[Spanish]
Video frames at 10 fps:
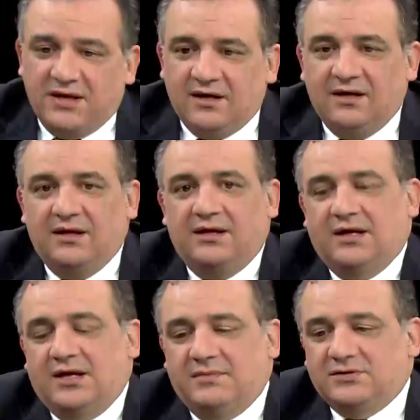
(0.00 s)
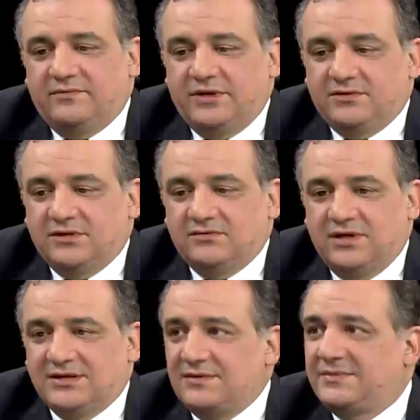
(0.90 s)
una edad que más o menos es
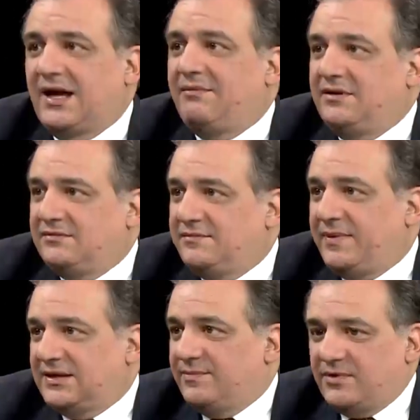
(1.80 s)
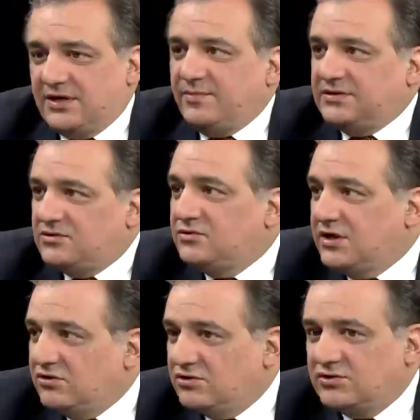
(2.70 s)
una edad aceptable. En parte porque pues, es
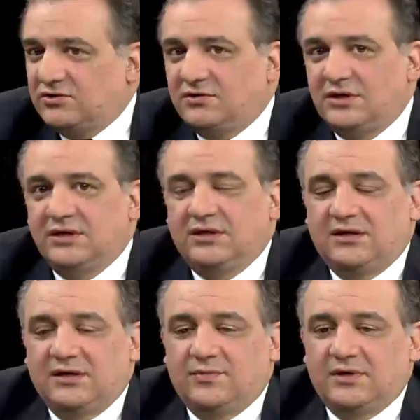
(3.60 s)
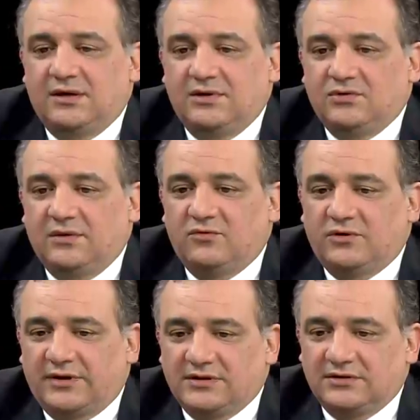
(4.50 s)
un negocio y porque ha habido una
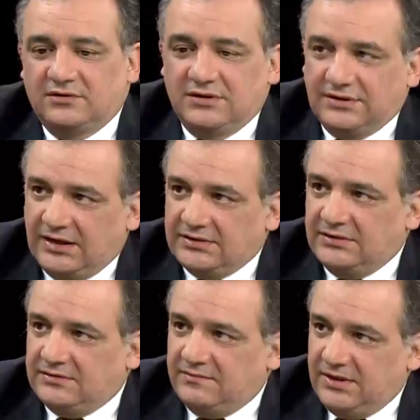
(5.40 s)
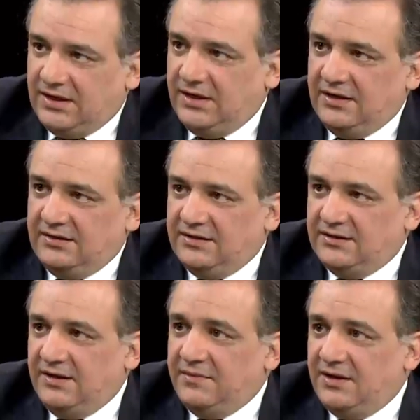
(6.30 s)
modernización de taxis vía el
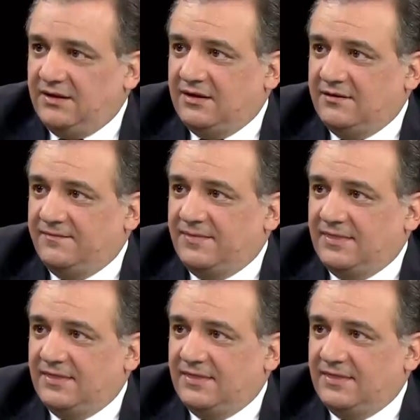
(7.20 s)
sistema de, los